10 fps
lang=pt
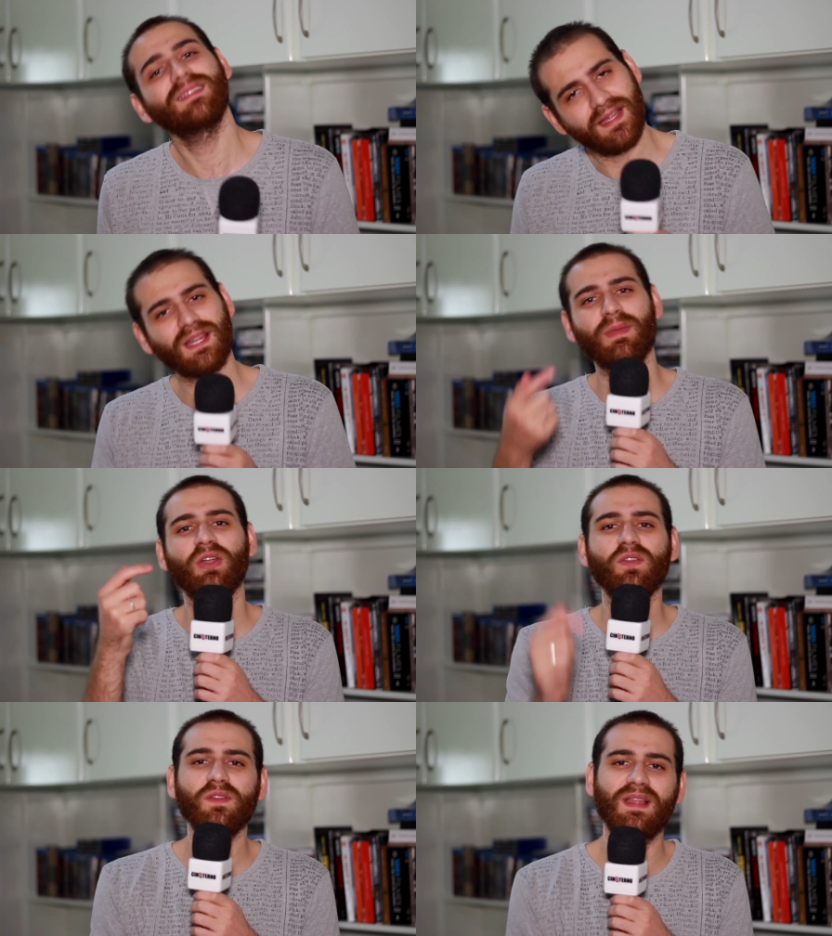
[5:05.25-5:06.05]
Tem também
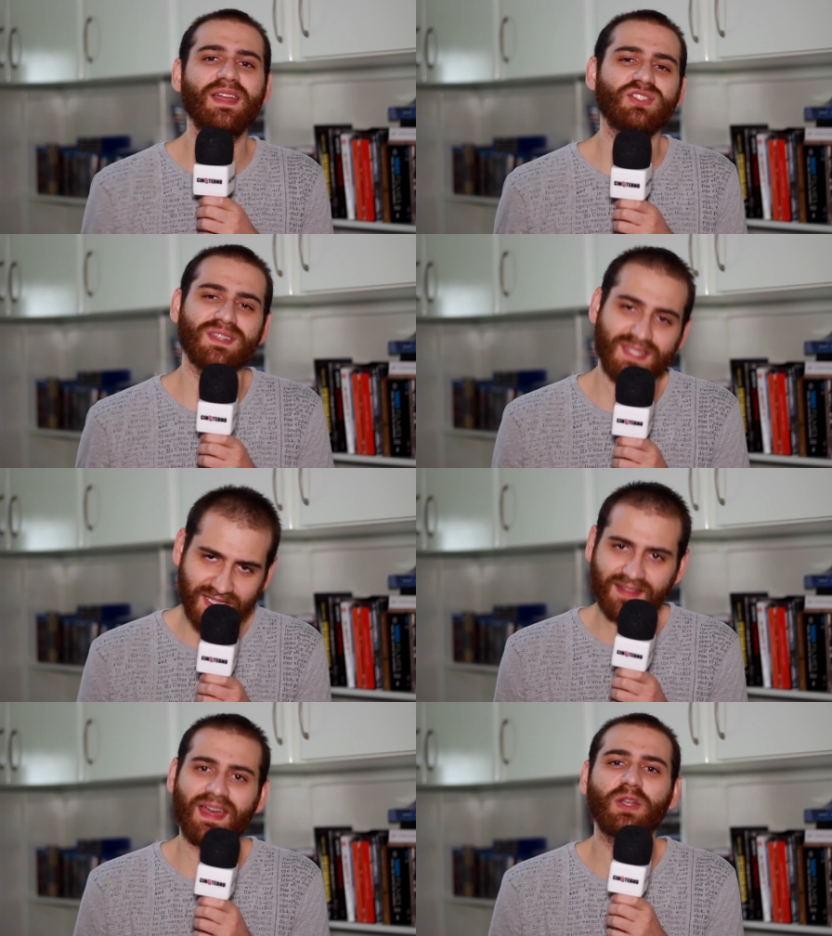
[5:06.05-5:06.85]
o nosso site,
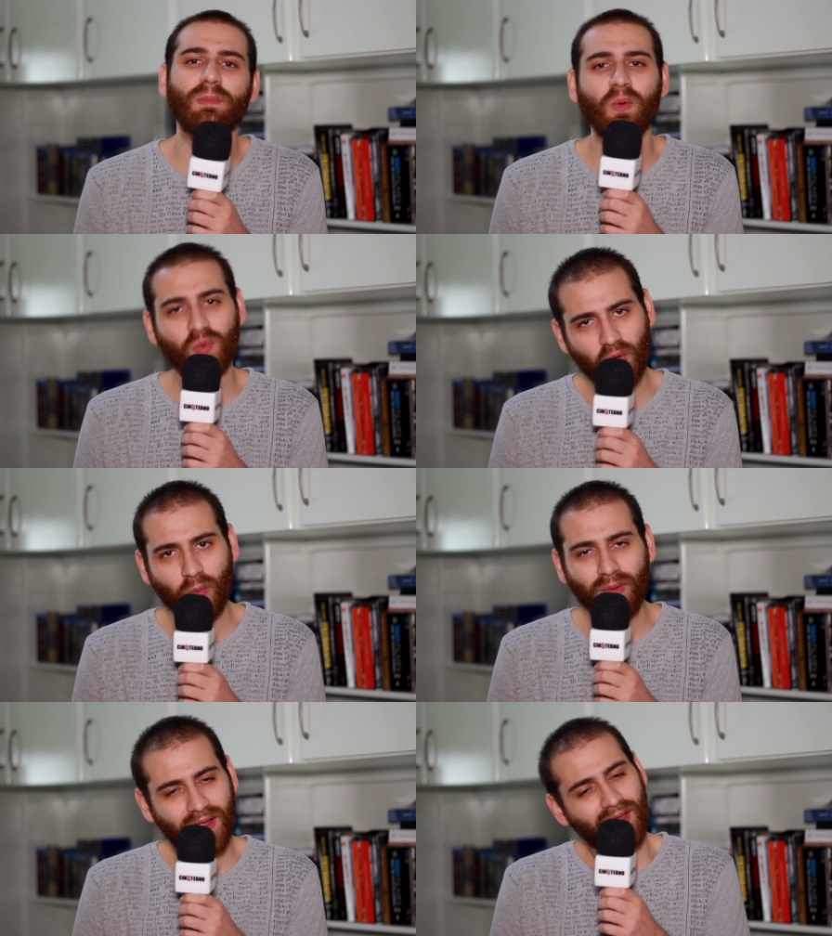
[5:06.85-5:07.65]

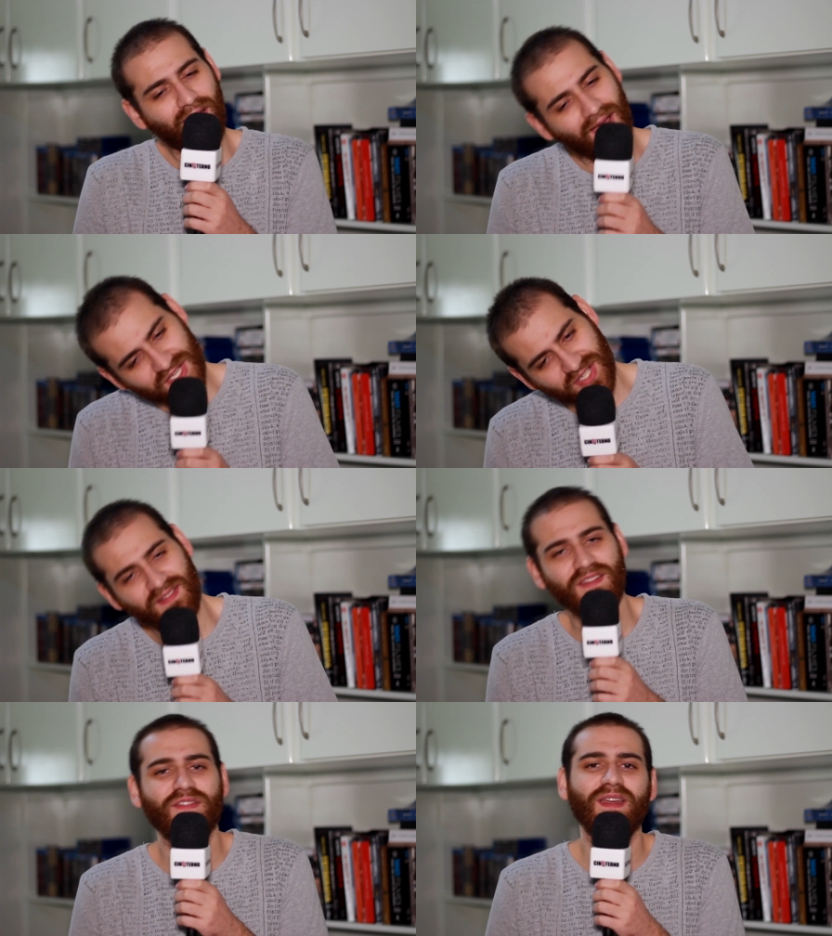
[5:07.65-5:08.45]
cineeterno.com. A
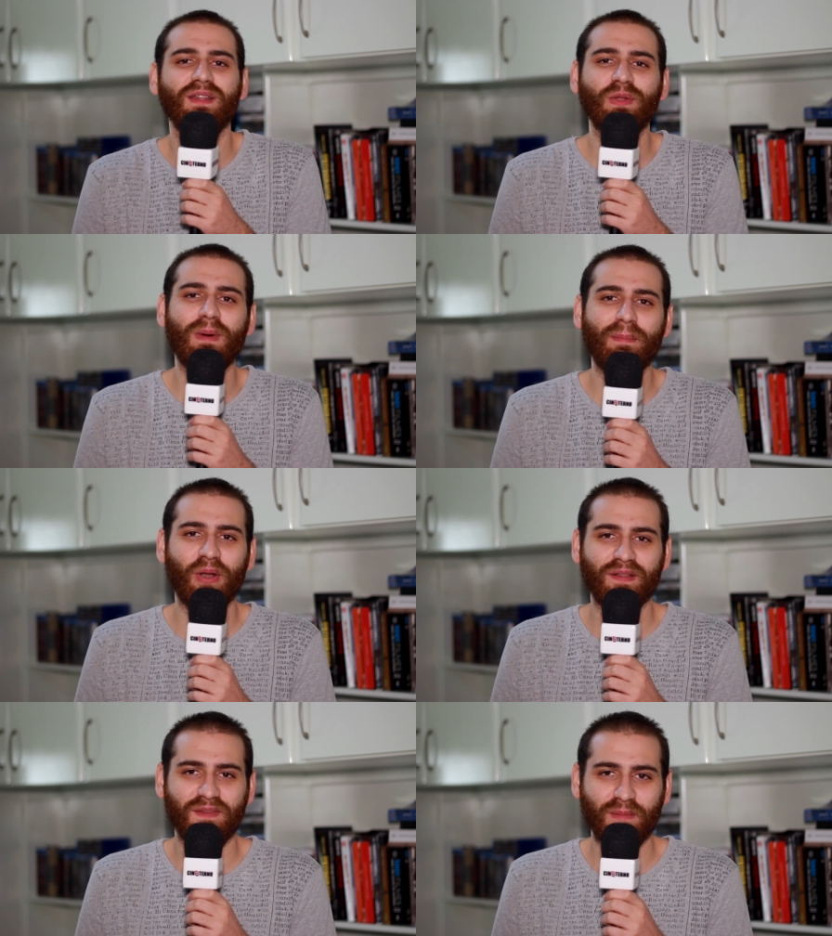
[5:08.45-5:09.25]
gente se vê numa
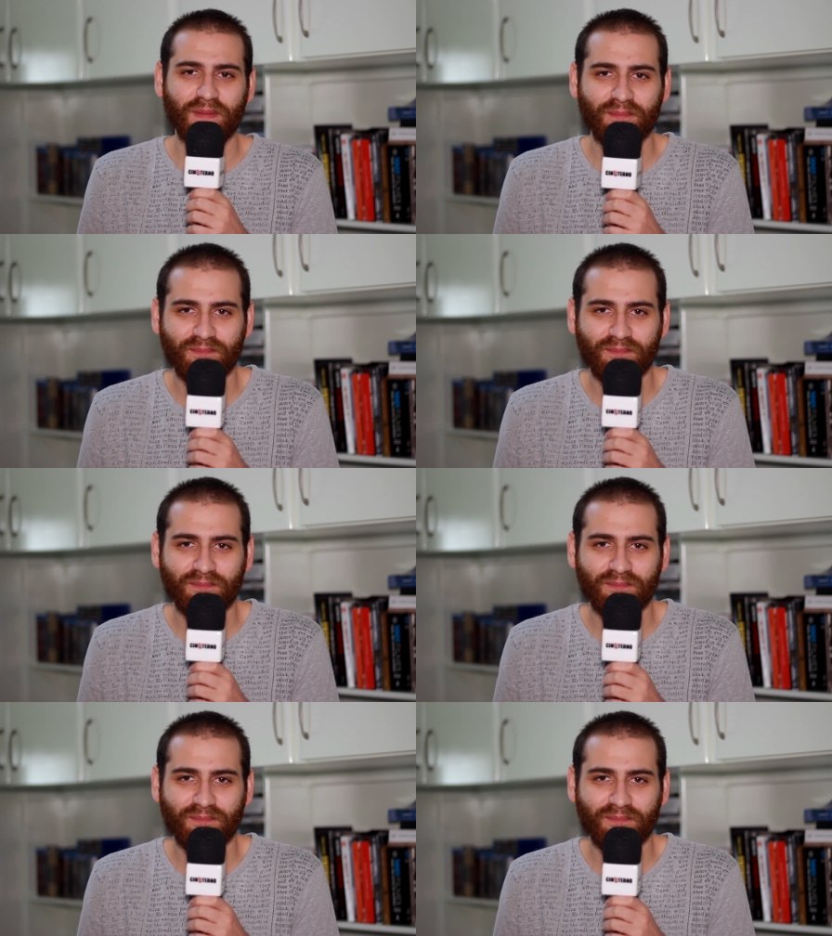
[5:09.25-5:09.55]
próxima.